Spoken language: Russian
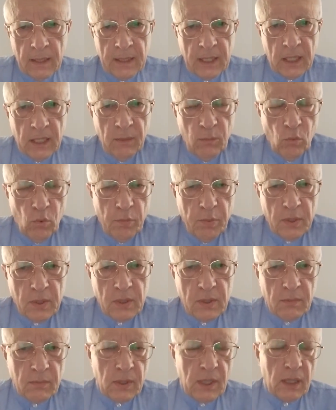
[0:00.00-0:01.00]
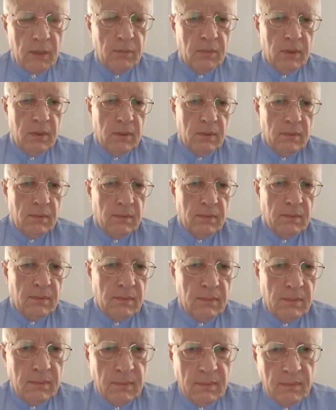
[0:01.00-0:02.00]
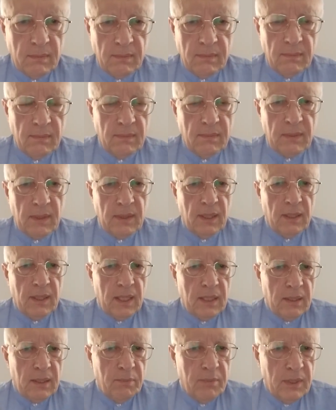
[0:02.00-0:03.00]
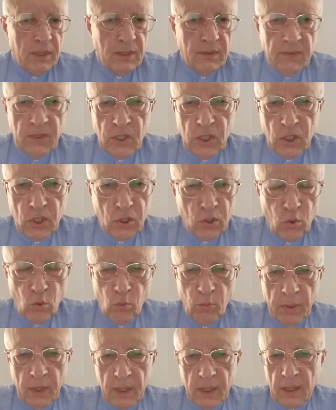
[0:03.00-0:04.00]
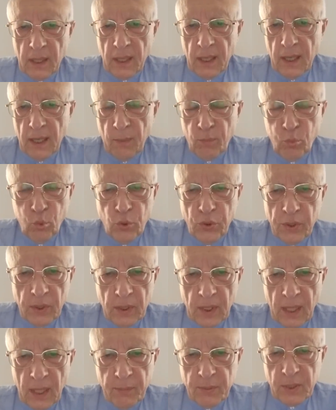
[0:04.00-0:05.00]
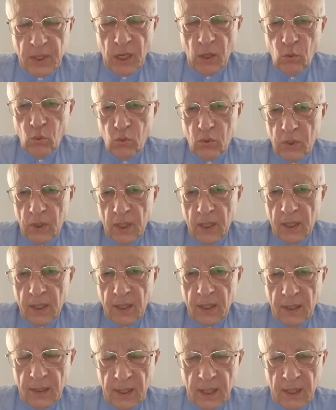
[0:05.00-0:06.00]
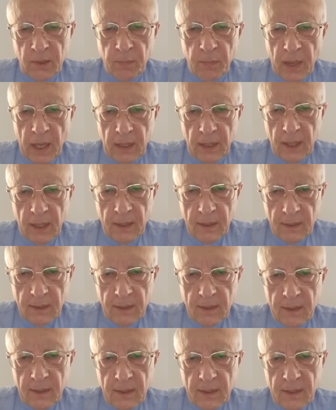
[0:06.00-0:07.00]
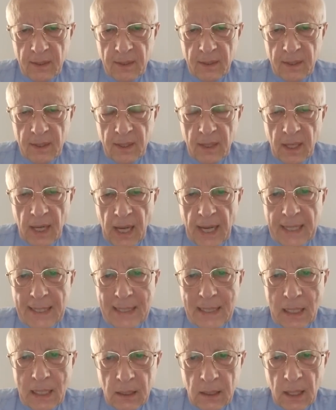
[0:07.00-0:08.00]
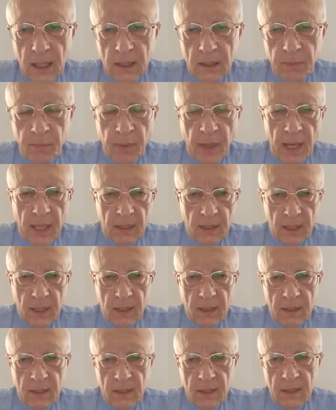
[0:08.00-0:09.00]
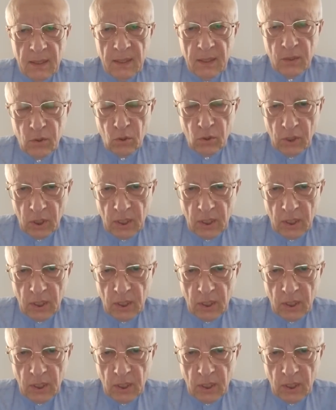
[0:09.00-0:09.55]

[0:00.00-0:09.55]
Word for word: Таким образом, как бы, тогда надобность в этих трубах для Путина абсолютно отпала. А если она отпала, то